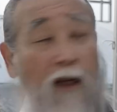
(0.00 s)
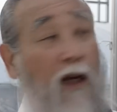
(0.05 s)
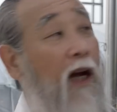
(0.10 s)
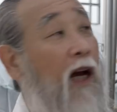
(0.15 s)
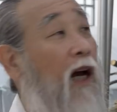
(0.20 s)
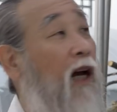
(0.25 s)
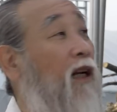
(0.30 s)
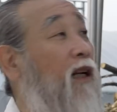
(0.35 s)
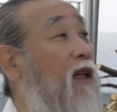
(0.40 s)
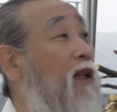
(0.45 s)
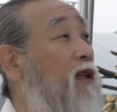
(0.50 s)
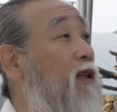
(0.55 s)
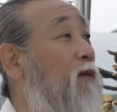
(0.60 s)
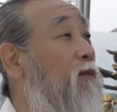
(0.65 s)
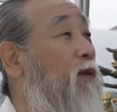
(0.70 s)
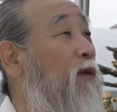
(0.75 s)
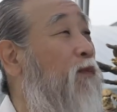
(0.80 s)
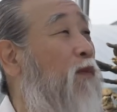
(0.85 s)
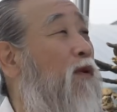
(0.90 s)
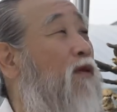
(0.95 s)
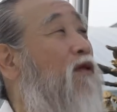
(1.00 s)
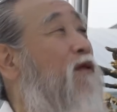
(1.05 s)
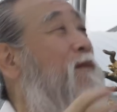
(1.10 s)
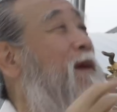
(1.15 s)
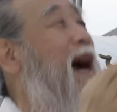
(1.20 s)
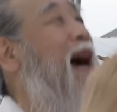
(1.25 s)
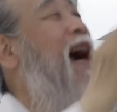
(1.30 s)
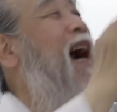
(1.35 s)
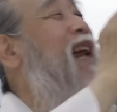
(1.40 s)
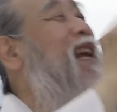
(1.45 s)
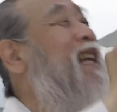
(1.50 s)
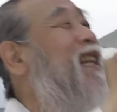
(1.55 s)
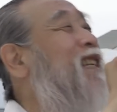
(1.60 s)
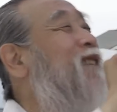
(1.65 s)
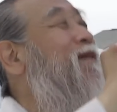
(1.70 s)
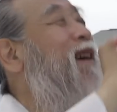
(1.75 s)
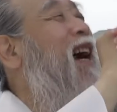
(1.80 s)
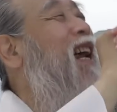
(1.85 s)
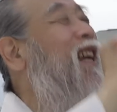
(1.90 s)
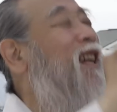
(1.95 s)
하나님을 보고 막
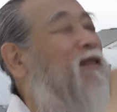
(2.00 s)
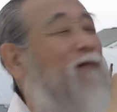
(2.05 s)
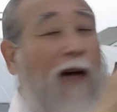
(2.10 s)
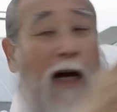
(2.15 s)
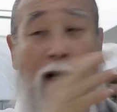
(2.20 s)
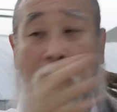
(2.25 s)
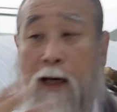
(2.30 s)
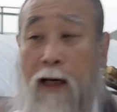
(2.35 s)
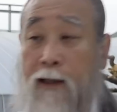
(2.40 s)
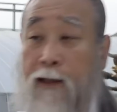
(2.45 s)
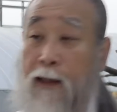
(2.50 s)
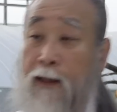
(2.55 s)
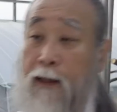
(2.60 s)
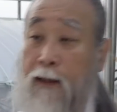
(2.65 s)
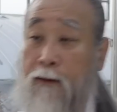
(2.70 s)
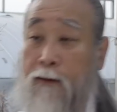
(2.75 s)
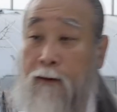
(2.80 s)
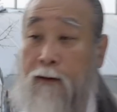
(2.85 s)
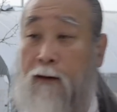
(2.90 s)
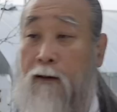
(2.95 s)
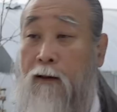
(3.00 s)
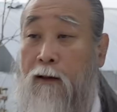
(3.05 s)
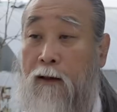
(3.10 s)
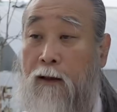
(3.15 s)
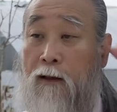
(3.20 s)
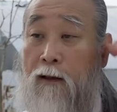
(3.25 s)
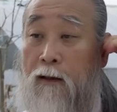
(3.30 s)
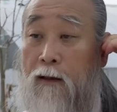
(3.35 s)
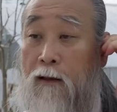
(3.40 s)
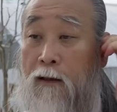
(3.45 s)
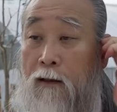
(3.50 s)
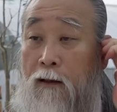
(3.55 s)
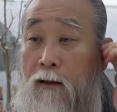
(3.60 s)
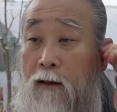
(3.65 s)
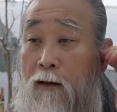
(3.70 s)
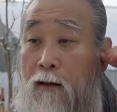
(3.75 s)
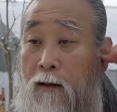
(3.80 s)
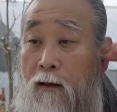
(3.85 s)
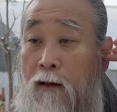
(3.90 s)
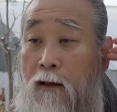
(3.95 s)
하나님 하나님 안 가잖아요.
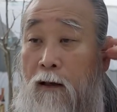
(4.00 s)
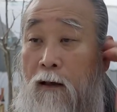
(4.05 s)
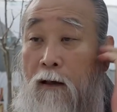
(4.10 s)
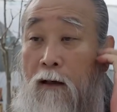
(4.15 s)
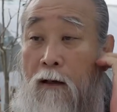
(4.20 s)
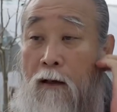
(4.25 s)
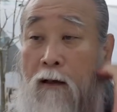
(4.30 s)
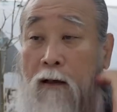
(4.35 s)
어.